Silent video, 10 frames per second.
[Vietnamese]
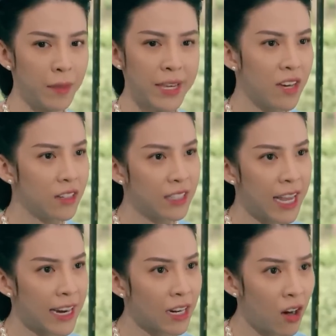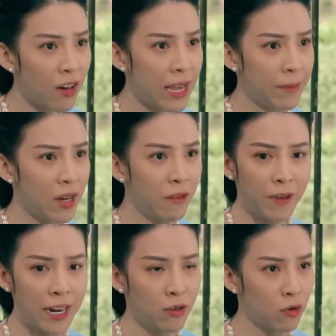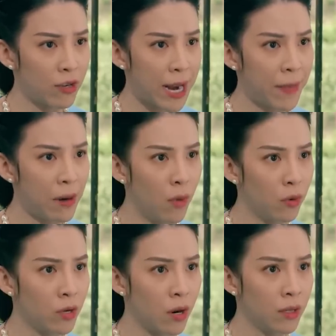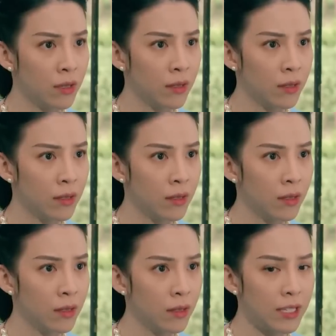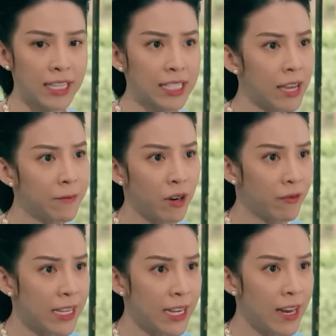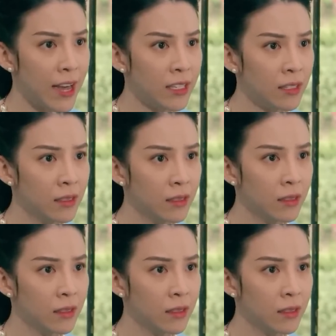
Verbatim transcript: Bây giờ người ta đã coi em không phải là ruột rà máu mũ rồi Vậy tại sao em còn phải dị nể chứ